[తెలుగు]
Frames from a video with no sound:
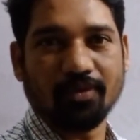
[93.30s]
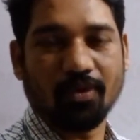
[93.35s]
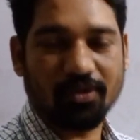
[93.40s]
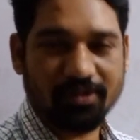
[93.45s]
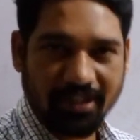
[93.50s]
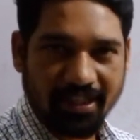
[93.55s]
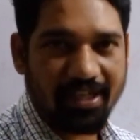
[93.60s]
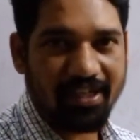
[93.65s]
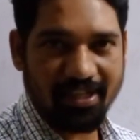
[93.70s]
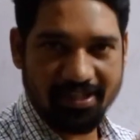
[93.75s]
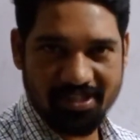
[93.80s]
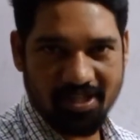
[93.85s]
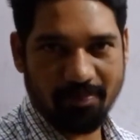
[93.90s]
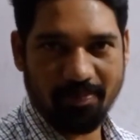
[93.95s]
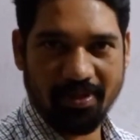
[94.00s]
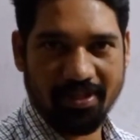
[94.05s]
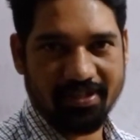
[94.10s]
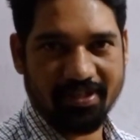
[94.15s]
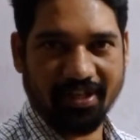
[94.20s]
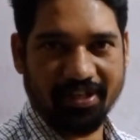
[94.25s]
ఒకసారి నేను
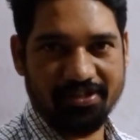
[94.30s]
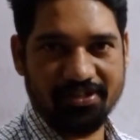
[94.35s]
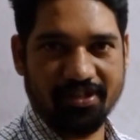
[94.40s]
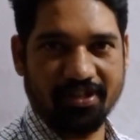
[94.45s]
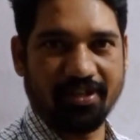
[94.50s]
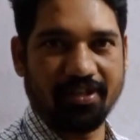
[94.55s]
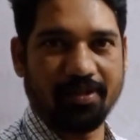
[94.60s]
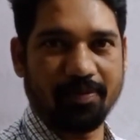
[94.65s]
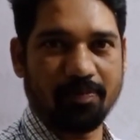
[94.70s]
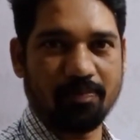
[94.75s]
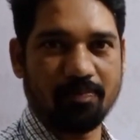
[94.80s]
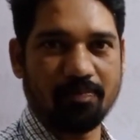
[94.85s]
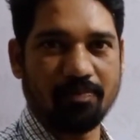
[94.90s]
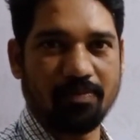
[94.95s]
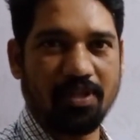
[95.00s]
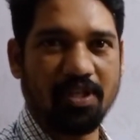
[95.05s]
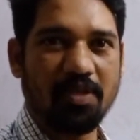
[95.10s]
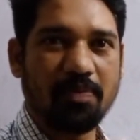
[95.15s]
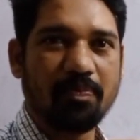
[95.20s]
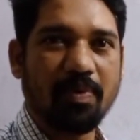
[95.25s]
చెప్పేది ట్రై చేయండి
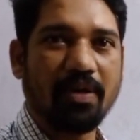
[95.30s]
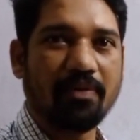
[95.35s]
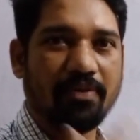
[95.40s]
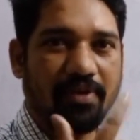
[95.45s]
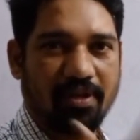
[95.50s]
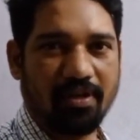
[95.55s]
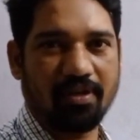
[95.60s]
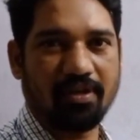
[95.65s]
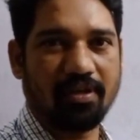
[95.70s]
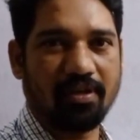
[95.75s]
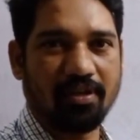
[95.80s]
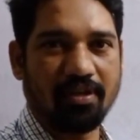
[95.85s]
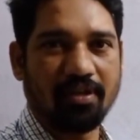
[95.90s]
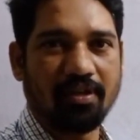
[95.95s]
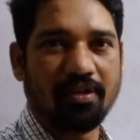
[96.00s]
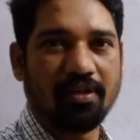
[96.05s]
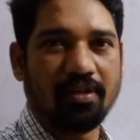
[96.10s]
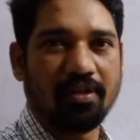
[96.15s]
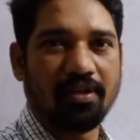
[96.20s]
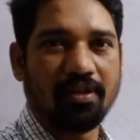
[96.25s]
ఈ పవర్
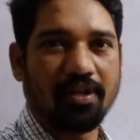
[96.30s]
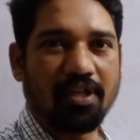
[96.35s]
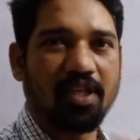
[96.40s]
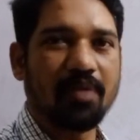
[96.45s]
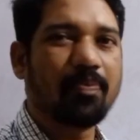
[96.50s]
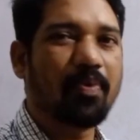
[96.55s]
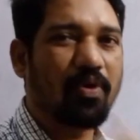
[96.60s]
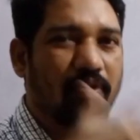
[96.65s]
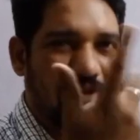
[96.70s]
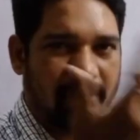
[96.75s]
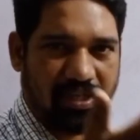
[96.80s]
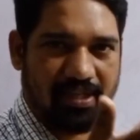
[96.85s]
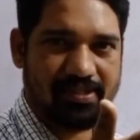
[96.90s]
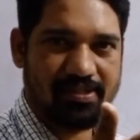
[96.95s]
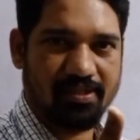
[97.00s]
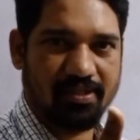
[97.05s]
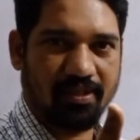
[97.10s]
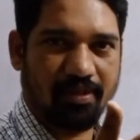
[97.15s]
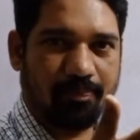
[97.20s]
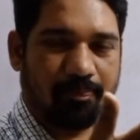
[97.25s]
ఈ పవర్
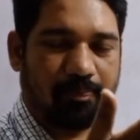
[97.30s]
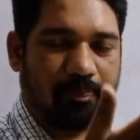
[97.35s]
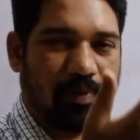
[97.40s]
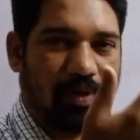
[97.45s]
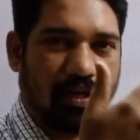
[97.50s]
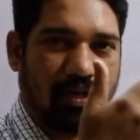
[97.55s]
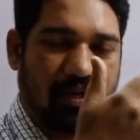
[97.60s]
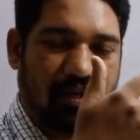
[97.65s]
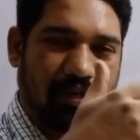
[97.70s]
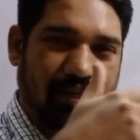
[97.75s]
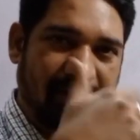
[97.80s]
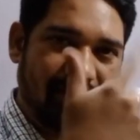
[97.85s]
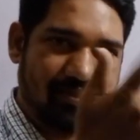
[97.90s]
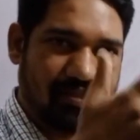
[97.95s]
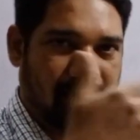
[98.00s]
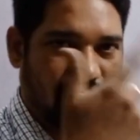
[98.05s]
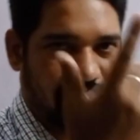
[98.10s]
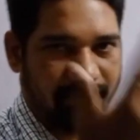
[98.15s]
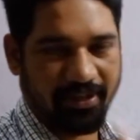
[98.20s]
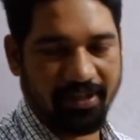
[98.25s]
ఎక్స్ ఎక్స్
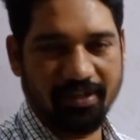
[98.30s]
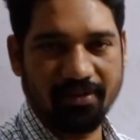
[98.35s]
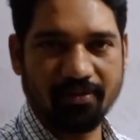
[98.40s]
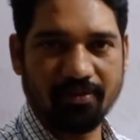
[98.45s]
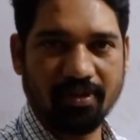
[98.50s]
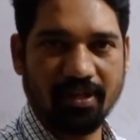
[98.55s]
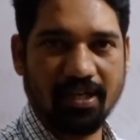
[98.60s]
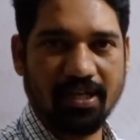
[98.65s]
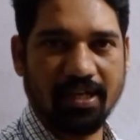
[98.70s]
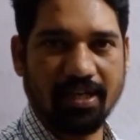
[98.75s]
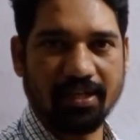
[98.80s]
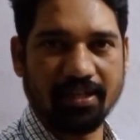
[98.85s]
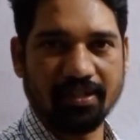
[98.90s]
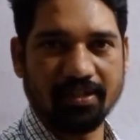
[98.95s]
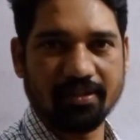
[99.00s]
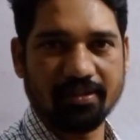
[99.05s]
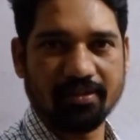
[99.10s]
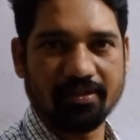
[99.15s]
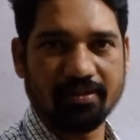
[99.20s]
ఆఫ్ ఎన్ ఉన్నా కానీ